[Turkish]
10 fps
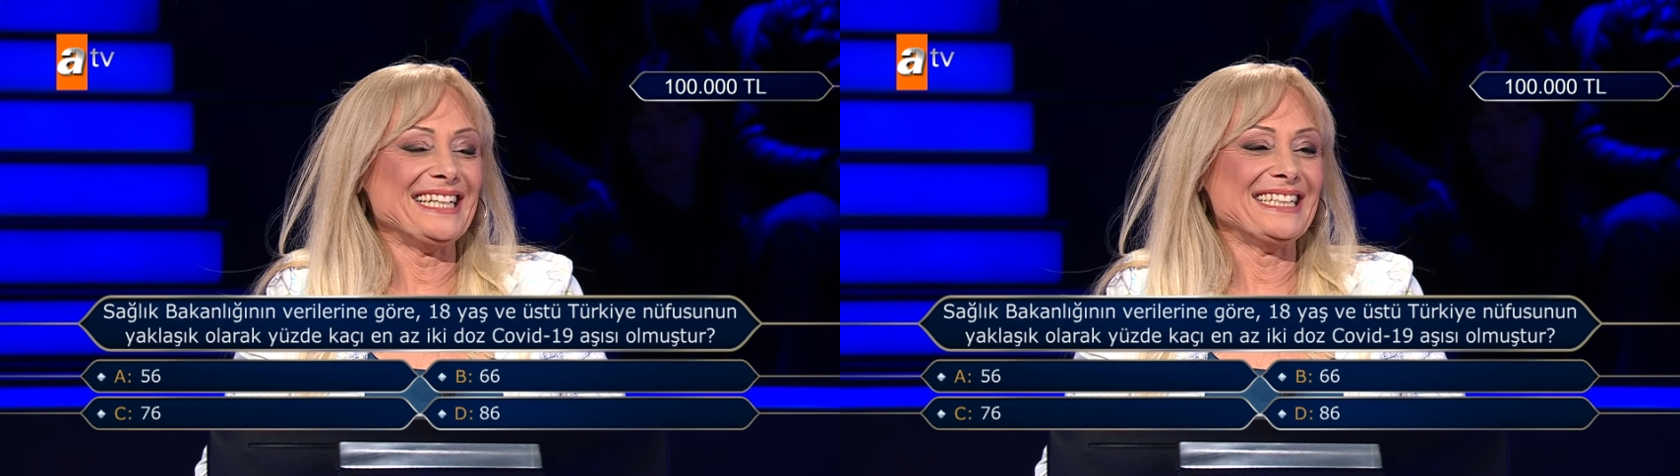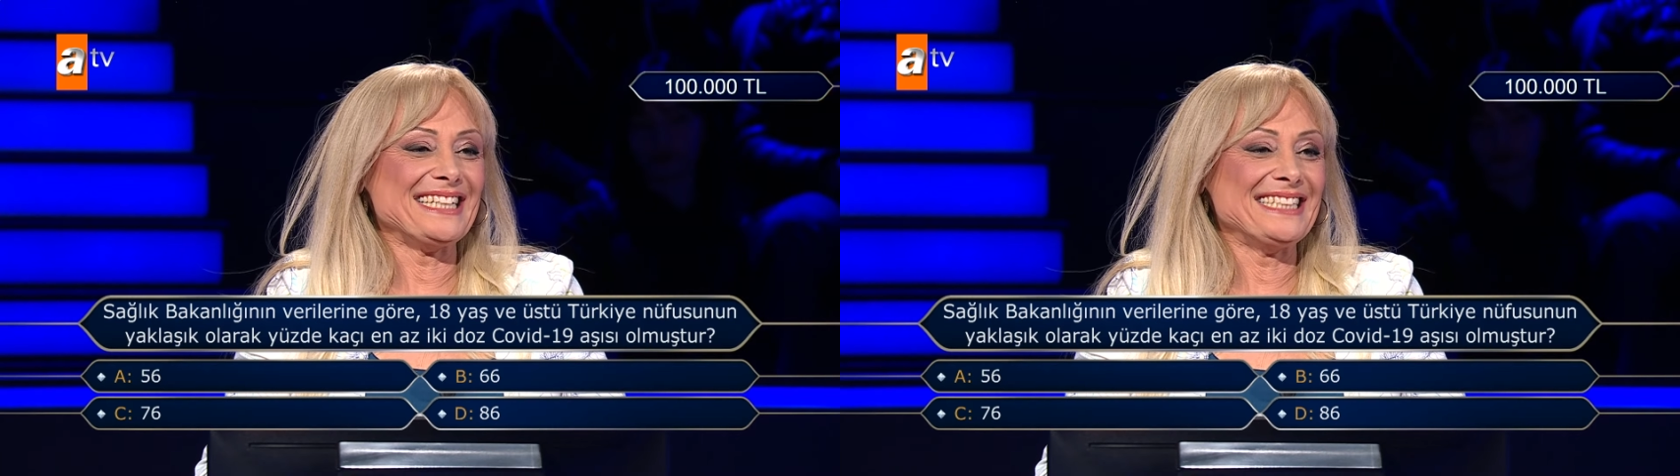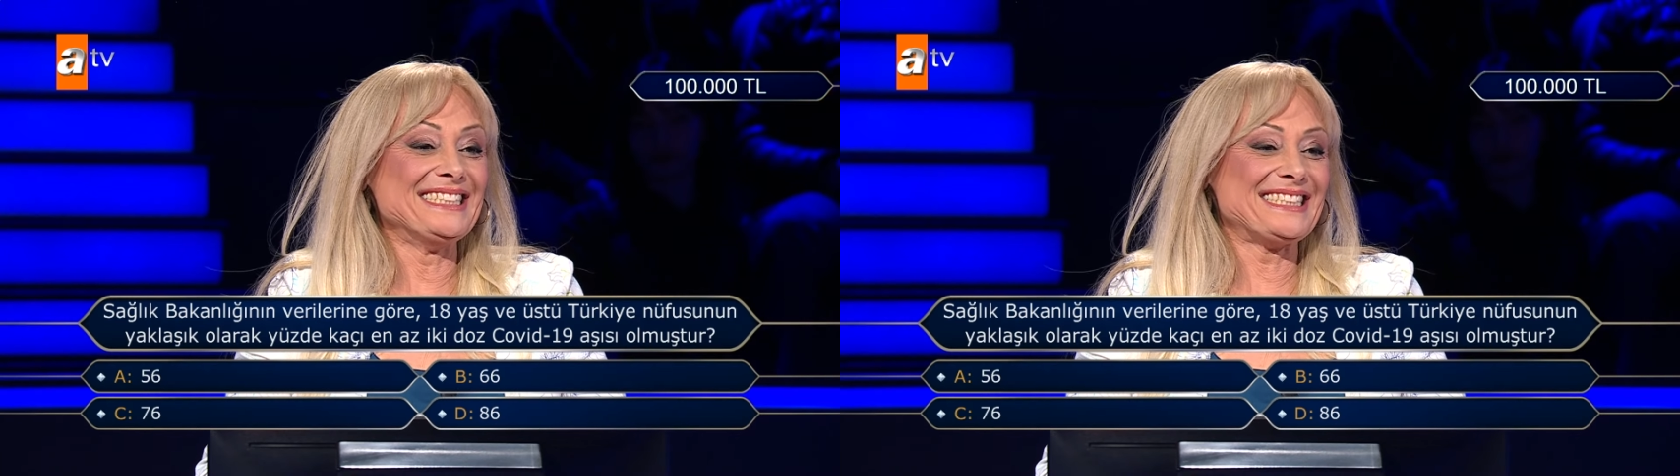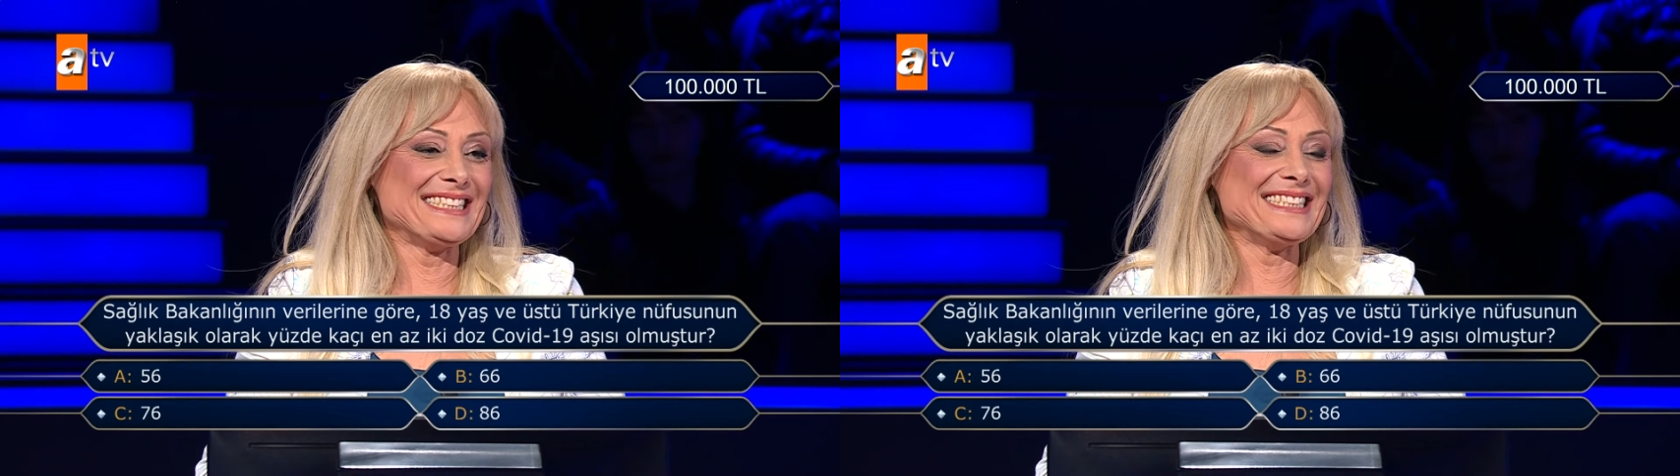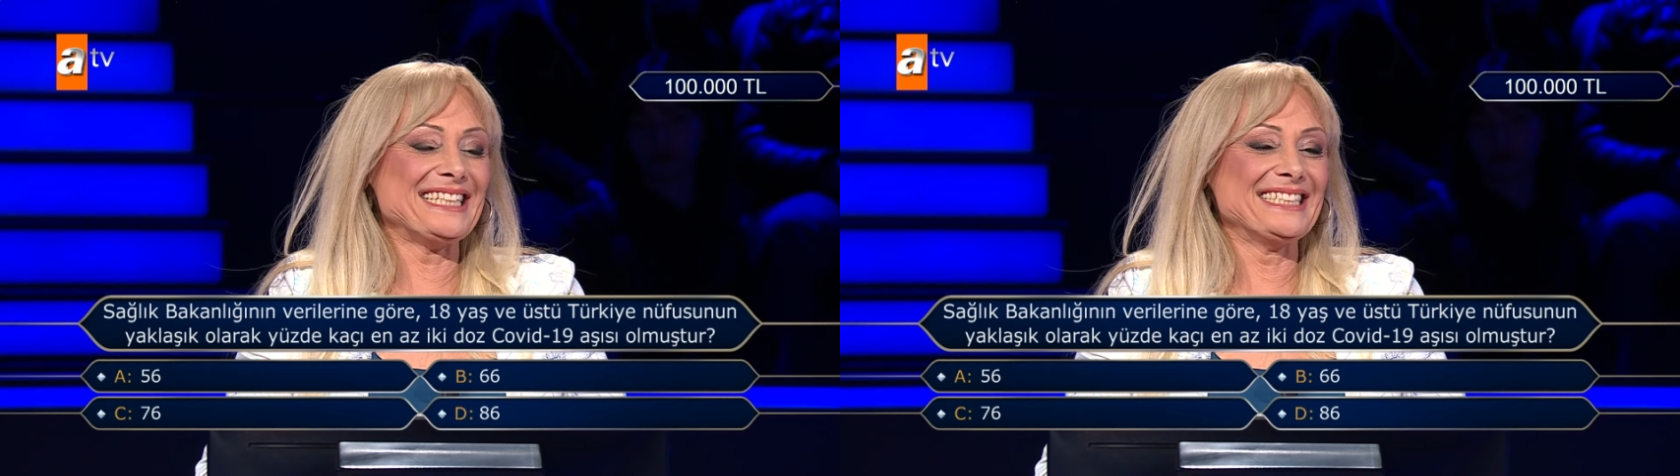
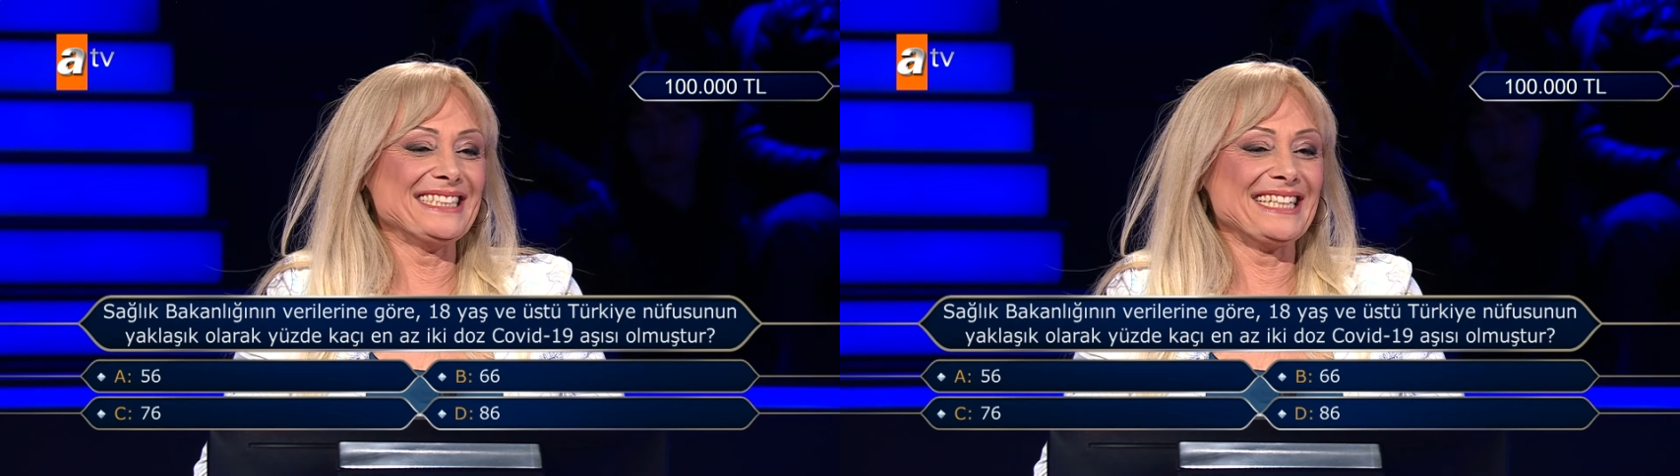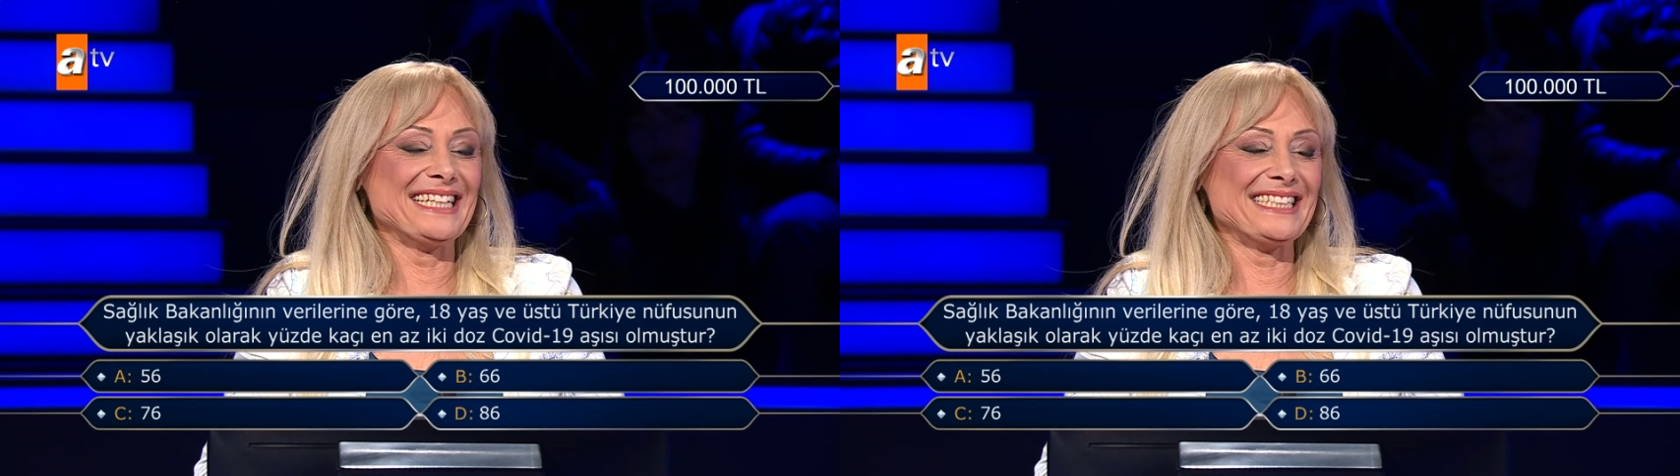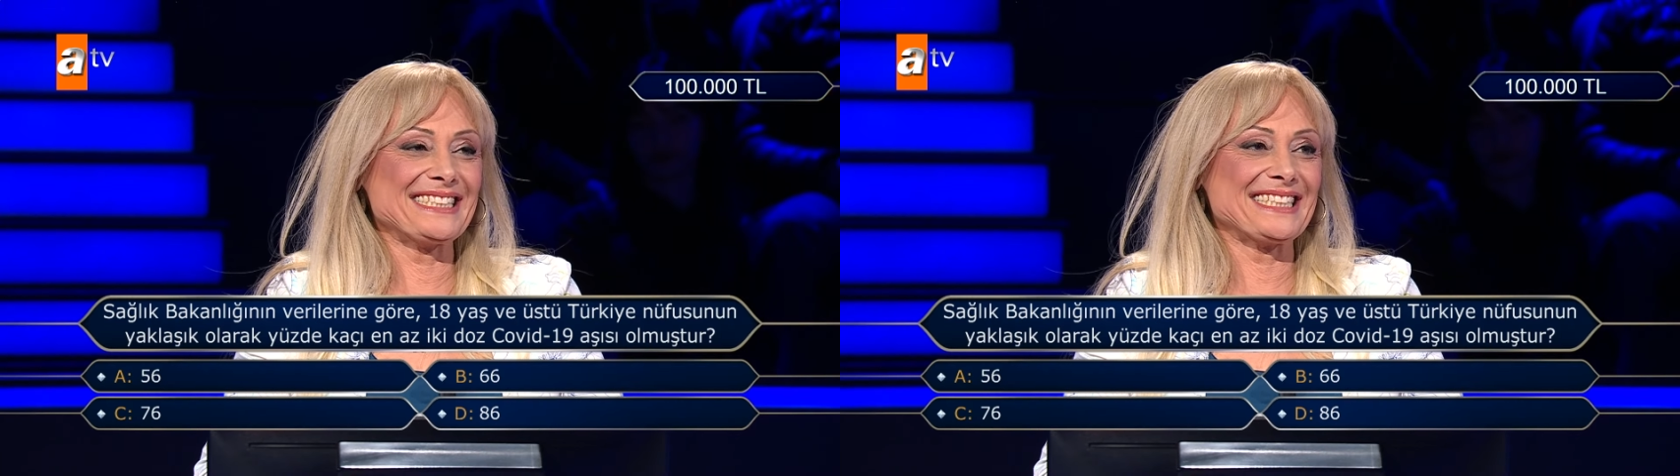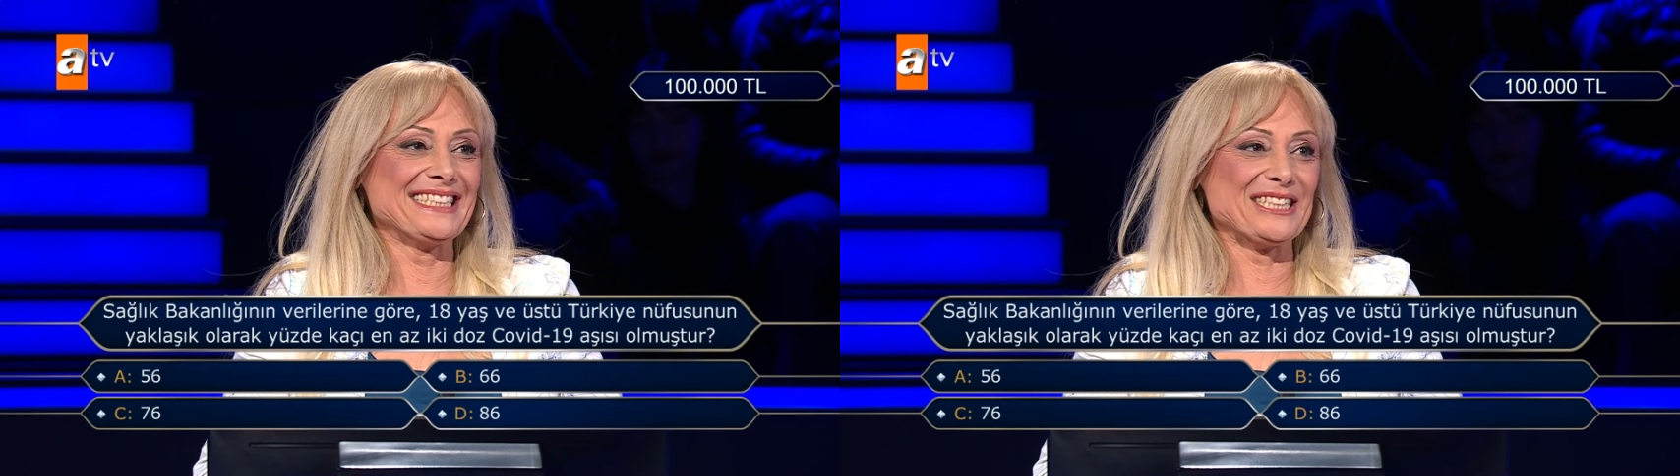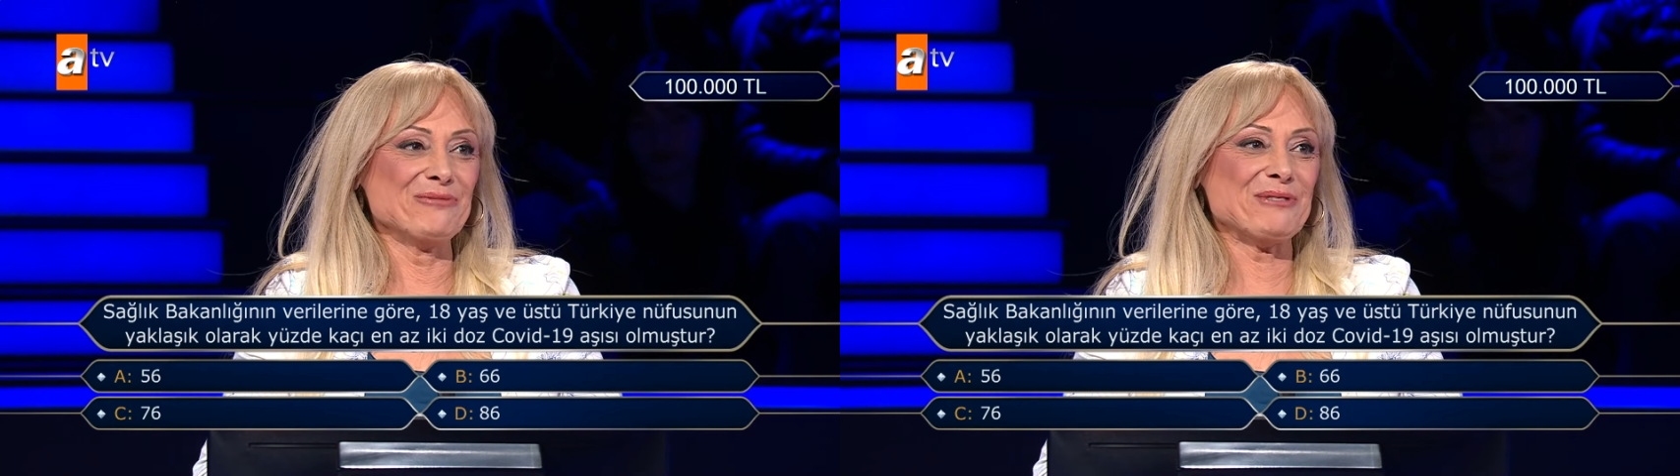Enis'in elinden her şeyi
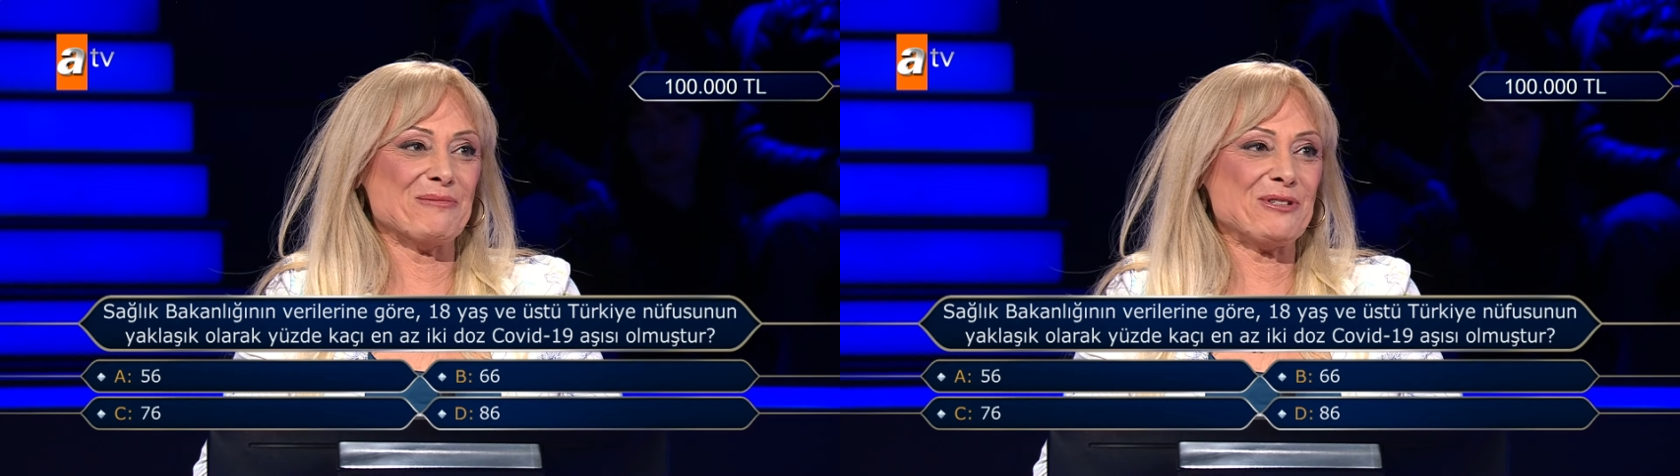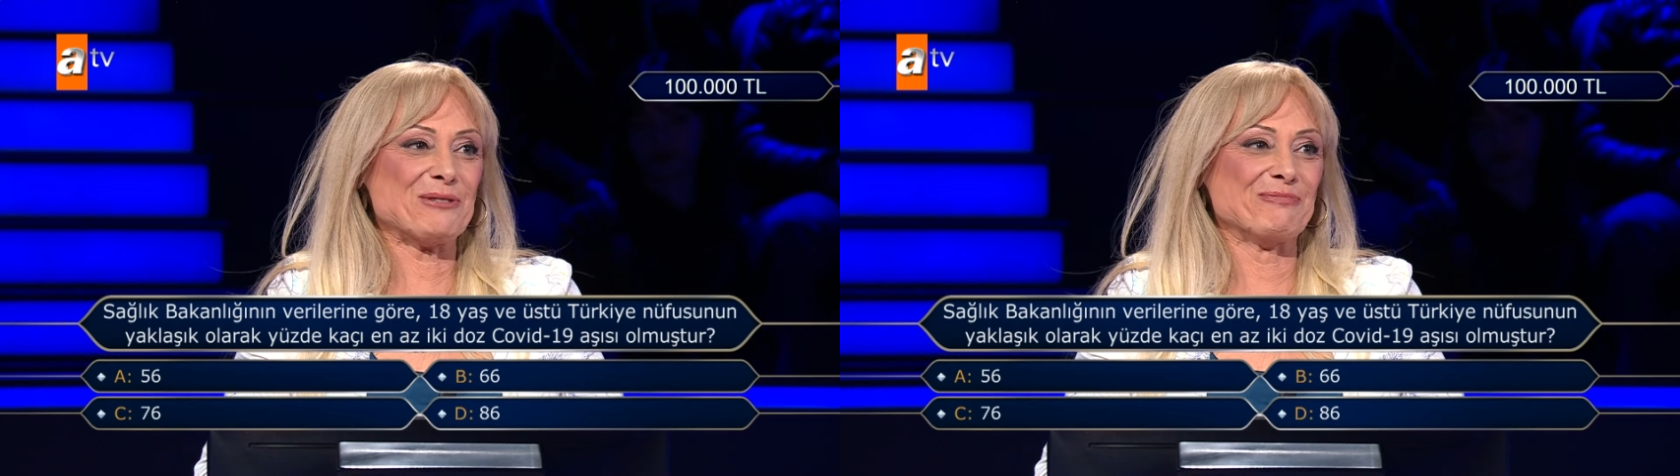de alıp yemişim.